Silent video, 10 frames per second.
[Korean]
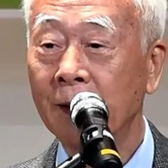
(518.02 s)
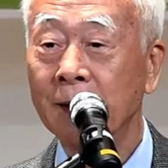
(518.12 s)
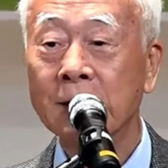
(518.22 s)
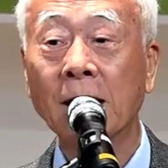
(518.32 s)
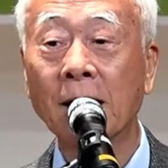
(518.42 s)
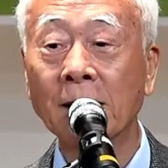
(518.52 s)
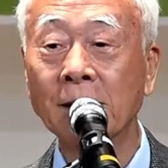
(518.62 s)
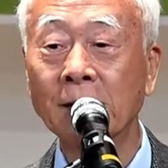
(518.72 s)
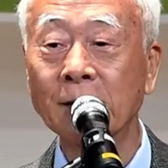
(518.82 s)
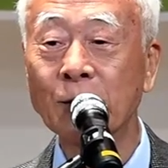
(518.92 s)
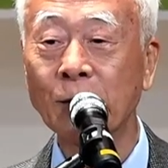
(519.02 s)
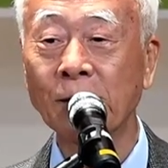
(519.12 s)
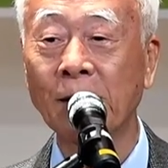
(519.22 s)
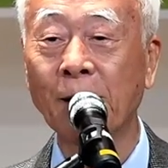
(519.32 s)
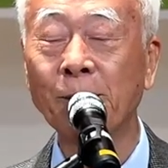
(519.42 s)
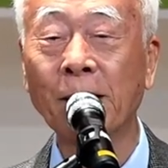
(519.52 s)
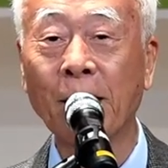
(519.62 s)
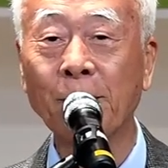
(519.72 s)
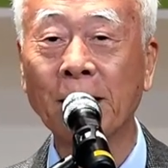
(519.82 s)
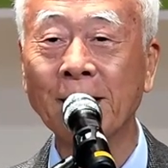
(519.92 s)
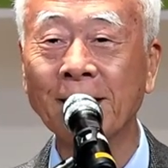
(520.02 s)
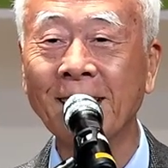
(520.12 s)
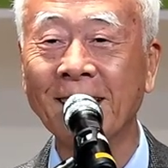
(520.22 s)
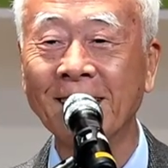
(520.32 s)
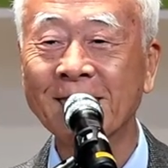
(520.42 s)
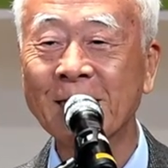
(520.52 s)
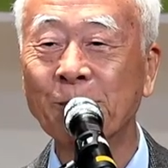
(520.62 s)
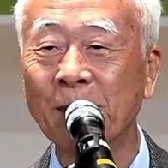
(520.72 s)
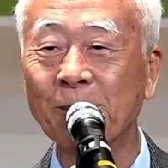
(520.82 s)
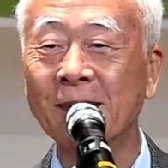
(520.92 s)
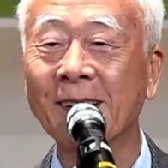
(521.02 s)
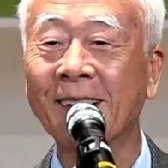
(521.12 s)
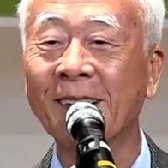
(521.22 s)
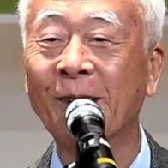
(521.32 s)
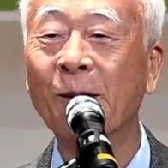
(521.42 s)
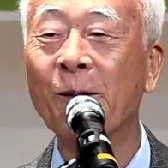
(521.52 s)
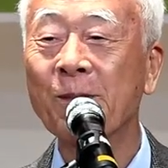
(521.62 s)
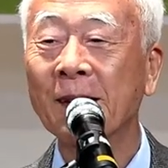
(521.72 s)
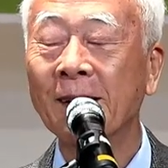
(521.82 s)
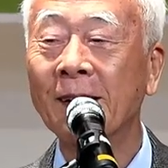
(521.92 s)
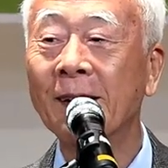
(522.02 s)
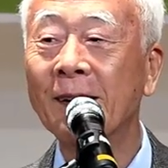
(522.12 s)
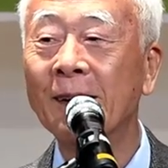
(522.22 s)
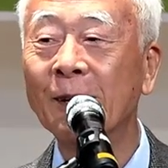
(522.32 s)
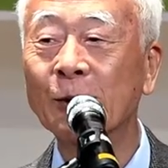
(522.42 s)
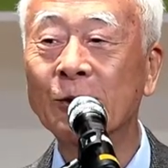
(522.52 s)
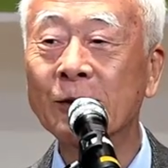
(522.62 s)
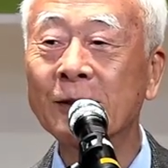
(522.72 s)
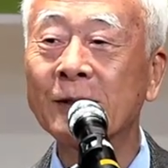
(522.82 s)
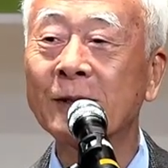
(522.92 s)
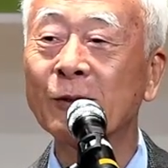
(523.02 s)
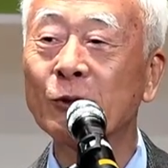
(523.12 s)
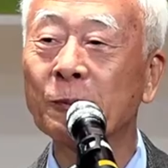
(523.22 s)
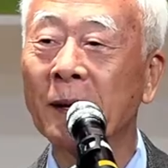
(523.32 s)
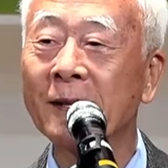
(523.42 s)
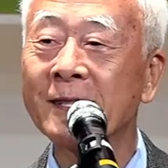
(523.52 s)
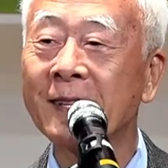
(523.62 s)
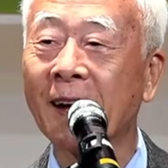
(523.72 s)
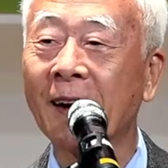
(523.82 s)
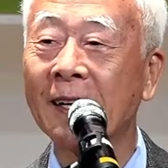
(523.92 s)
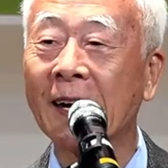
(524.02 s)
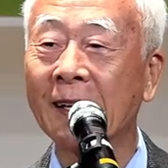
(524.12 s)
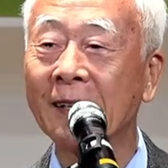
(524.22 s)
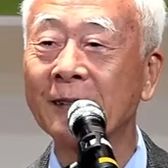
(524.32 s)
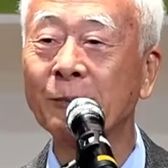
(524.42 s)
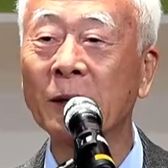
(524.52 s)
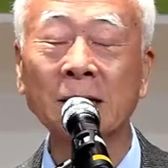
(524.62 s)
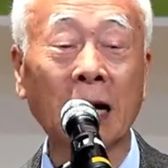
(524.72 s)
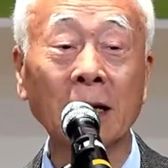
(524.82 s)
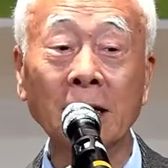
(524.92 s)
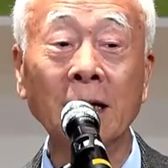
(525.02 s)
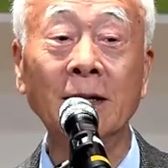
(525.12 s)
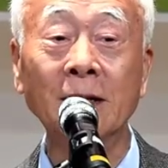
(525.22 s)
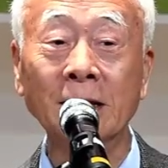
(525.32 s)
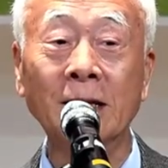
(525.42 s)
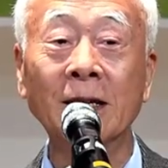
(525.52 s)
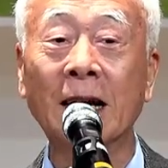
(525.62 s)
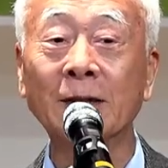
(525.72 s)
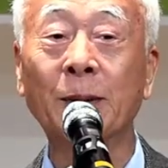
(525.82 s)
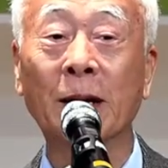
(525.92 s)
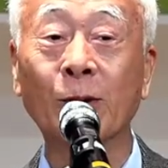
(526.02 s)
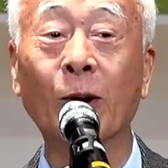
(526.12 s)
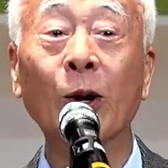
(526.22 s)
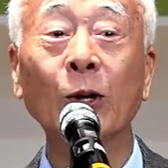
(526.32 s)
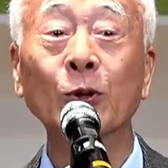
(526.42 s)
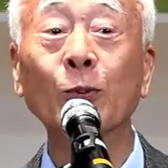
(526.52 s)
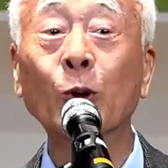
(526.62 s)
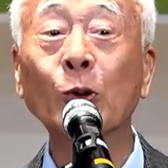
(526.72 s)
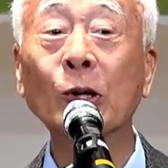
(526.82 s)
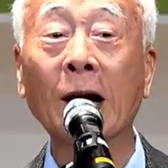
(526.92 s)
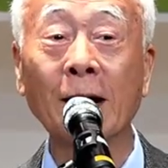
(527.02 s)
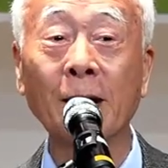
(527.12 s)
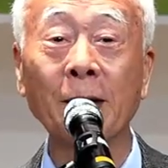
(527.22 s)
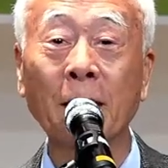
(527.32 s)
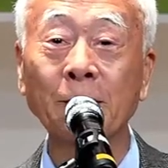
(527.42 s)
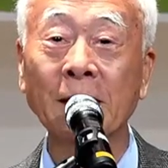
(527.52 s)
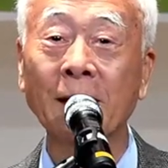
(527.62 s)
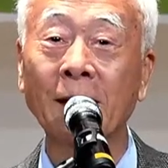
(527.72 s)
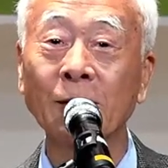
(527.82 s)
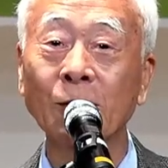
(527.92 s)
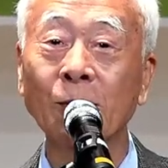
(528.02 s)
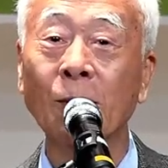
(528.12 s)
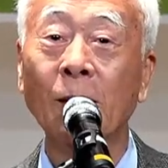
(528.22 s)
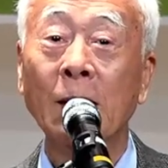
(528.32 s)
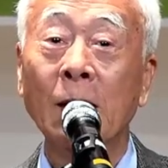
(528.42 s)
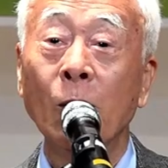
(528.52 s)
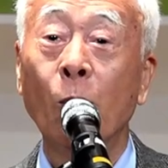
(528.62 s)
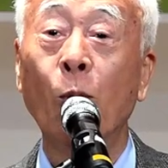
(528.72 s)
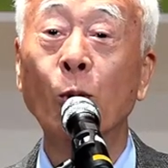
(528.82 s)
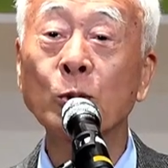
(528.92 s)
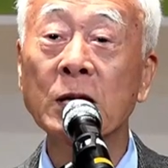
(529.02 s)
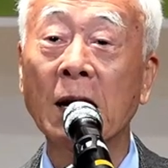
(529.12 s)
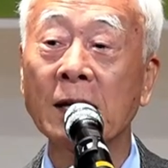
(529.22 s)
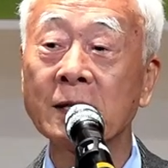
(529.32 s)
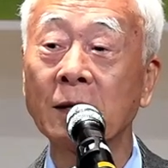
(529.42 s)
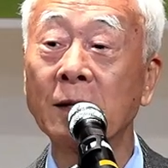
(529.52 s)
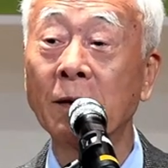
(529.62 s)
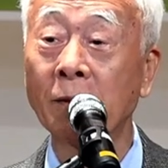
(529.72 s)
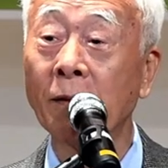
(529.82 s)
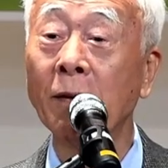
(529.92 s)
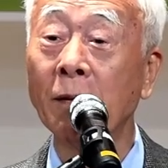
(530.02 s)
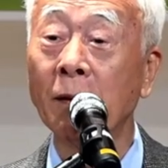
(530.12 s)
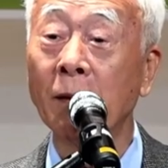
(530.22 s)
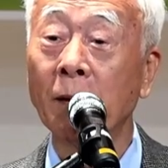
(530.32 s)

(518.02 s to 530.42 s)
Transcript: 제가 그걸 최근에 한번 해봤는데 참 힘들어요. 어, 수필을 쓰다가 야 이건 뭐 그냥 이런 거 이런 거 하지 말고 좀 독특한 걸 해보자 해가지고 공사성어를